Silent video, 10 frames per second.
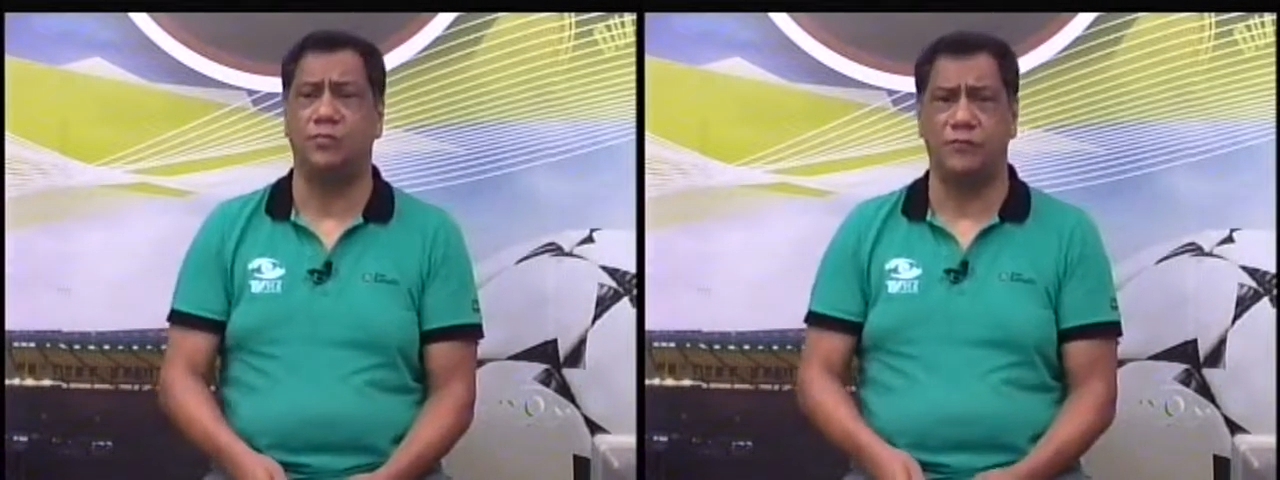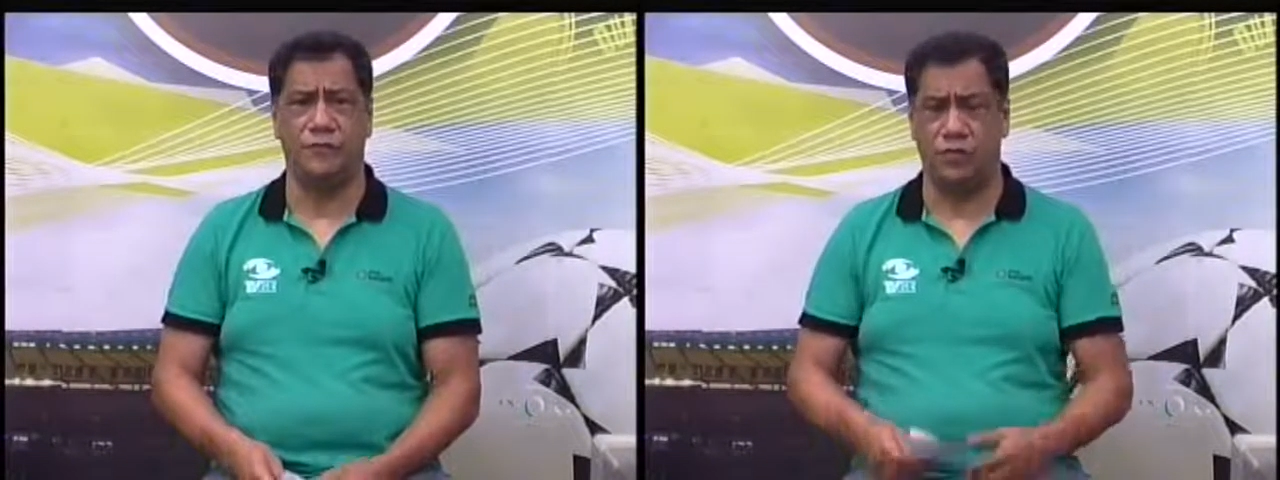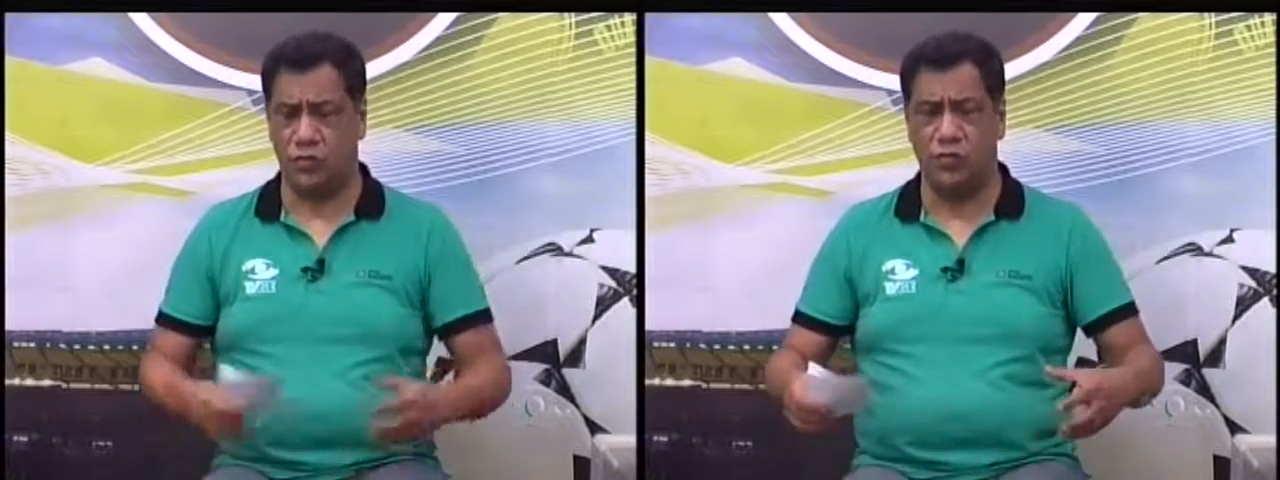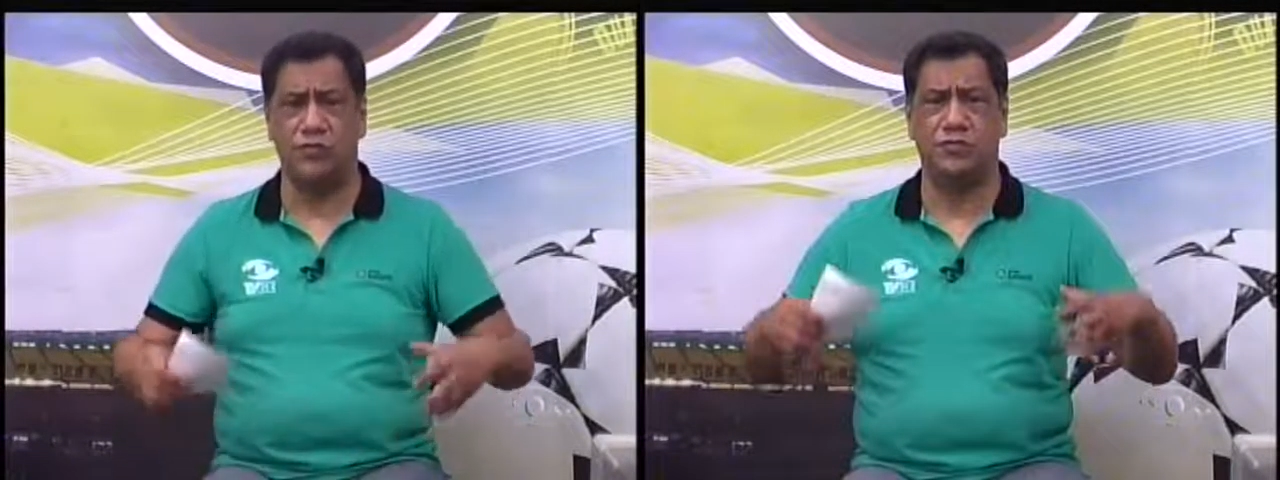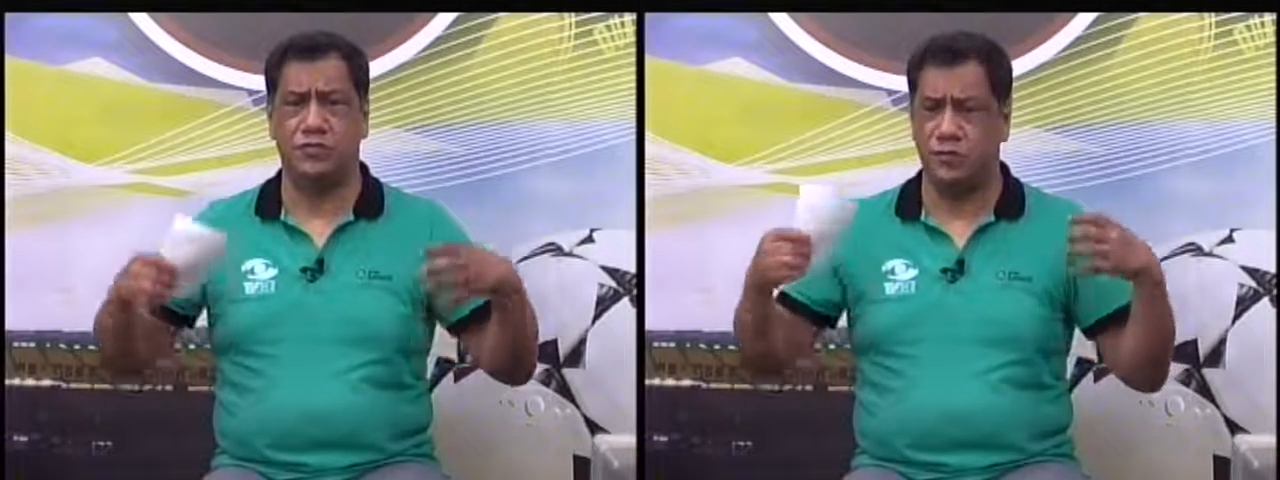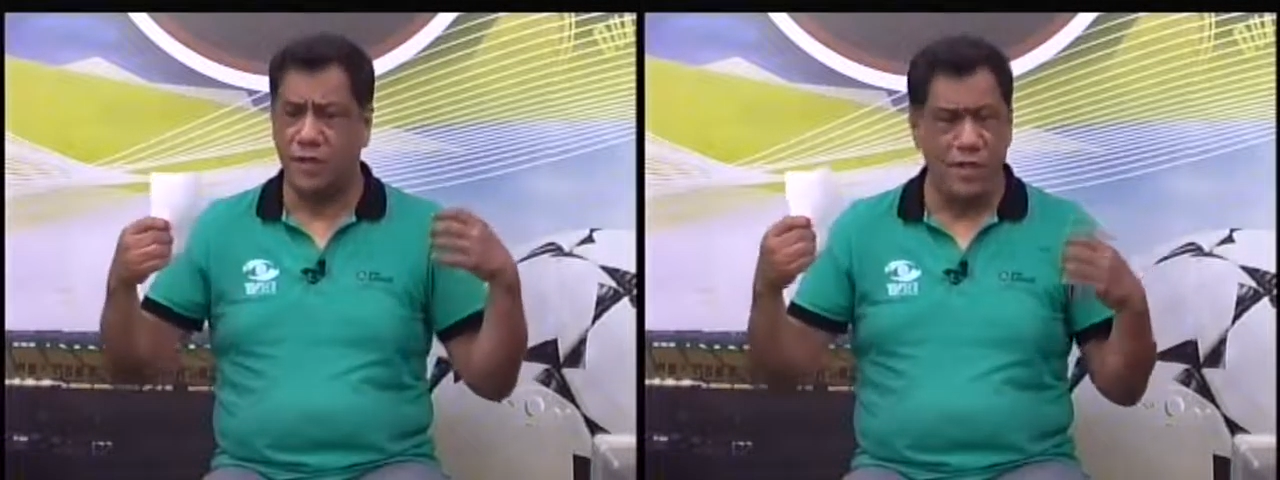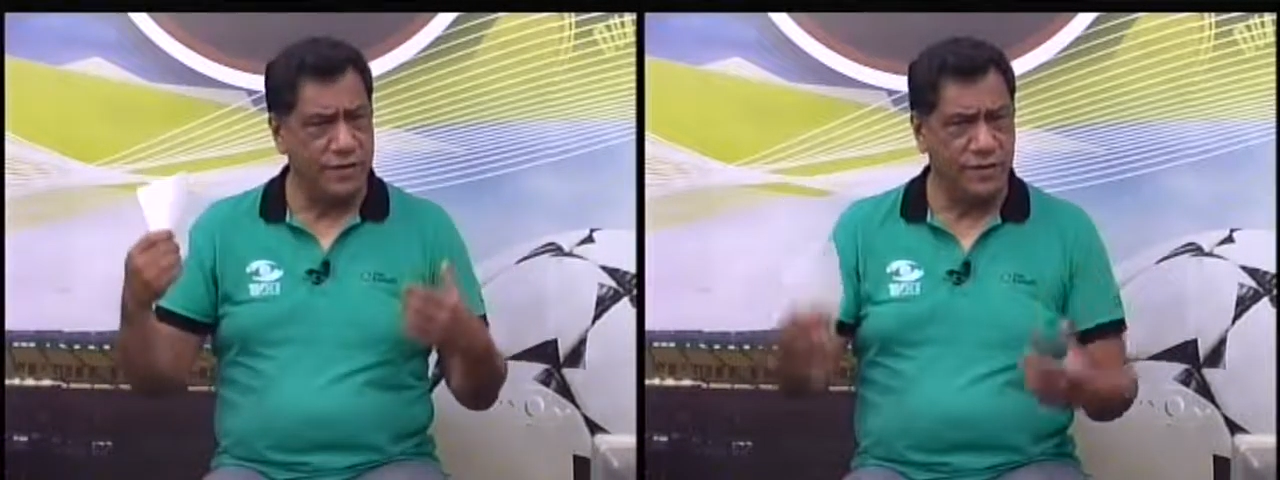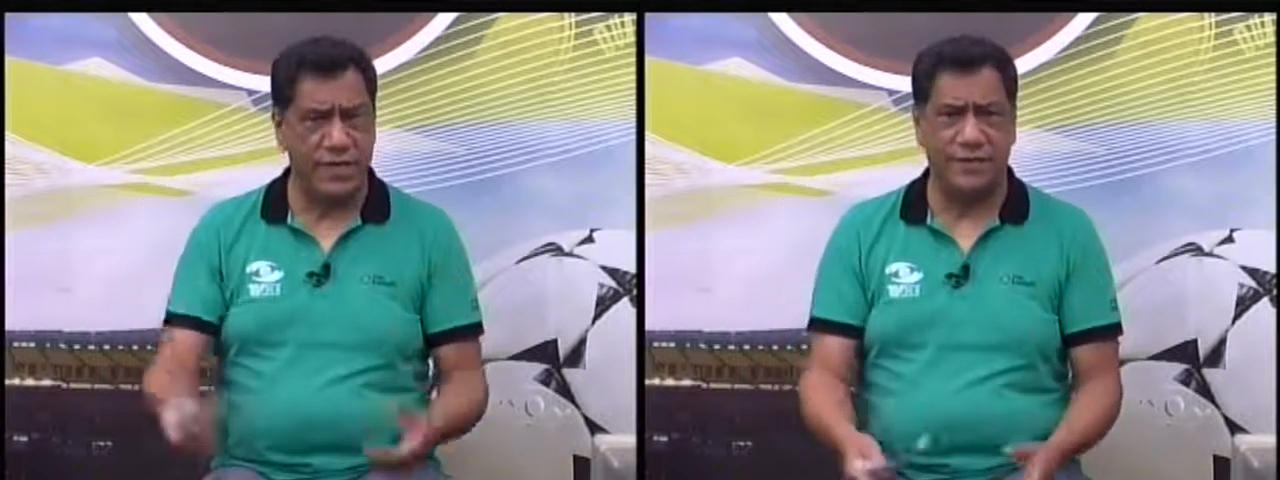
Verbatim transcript: vigoroso, né?